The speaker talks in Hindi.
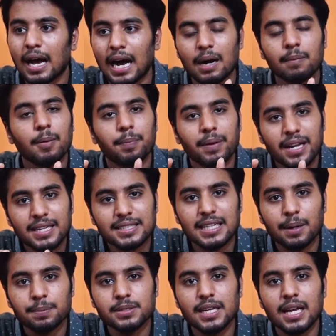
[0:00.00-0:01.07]
आप अपने
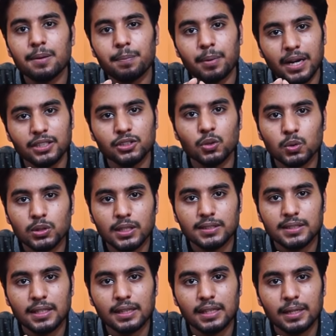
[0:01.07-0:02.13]
हिसाब से यार ब्रांच चूज़ कर
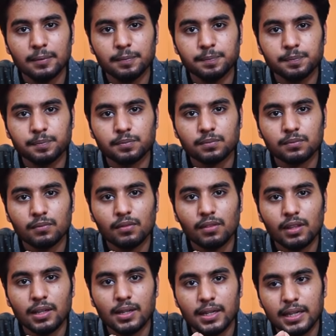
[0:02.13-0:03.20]
सकते हैं
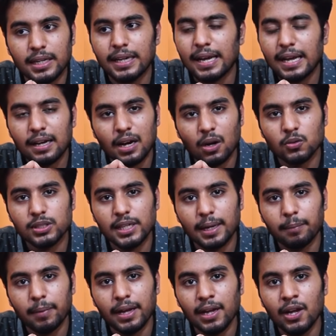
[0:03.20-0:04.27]
ठीक है
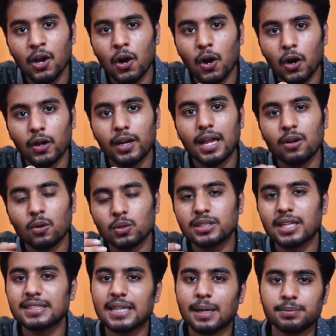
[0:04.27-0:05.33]
काउंसलिंग में और यार
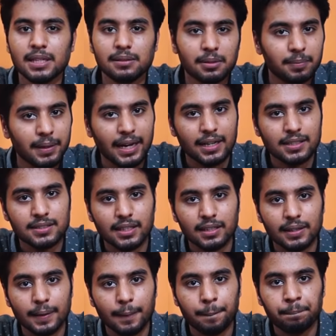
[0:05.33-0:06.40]
उसके हिसाब से आप अप्लाई कर
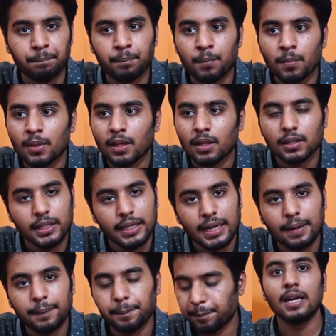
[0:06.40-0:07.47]
सकते हैं ठीक
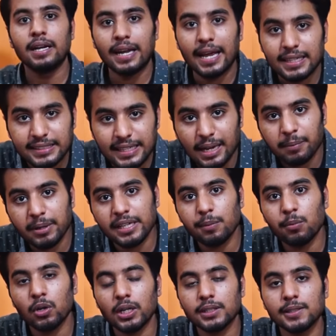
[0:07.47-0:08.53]
है नेक्स्ट यार मैं ये
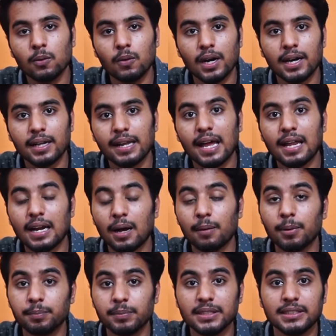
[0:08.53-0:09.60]
बोलना चाहूँगा अगर यार
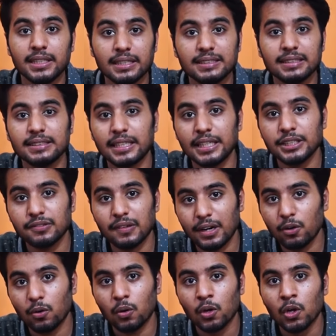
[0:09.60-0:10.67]
आप अपनी सीट से
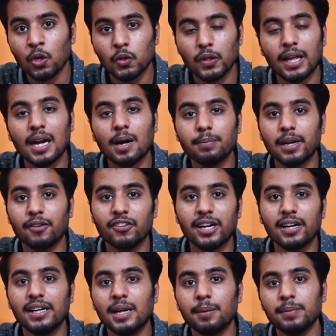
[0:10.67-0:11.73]
सेटिस्फाइड हो तो यार आप
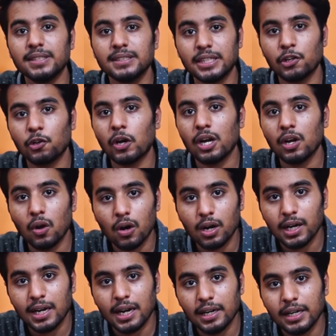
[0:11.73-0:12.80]
डेफिनेटली अपनी सीट को यार लॉक
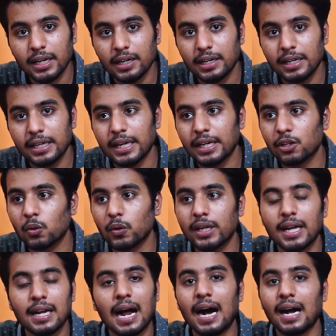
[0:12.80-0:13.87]
करा लें ठीक है क्योंकि
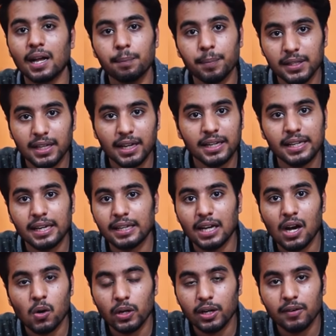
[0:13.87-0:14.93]
यार आगे पता नहीं है
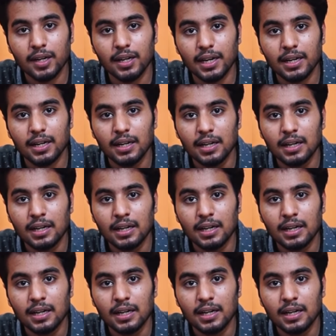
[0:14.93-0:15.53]
क्या होने वाला है